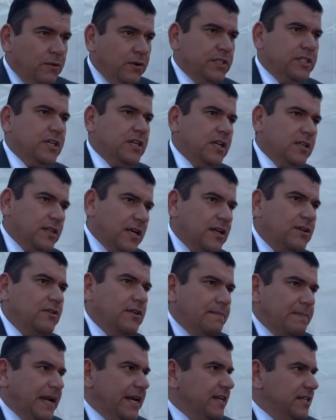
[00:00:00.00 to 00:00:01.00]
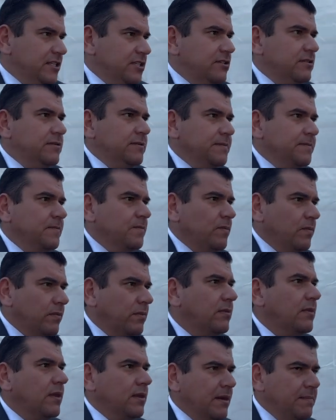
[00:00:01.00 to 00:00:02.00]
secretario de, planeación,
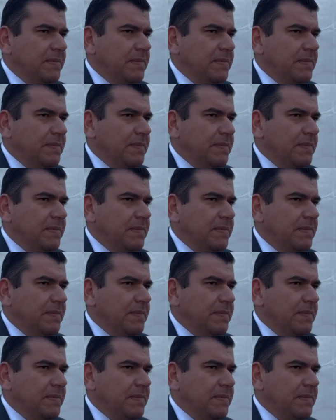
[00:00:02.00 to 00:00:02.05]
planeación?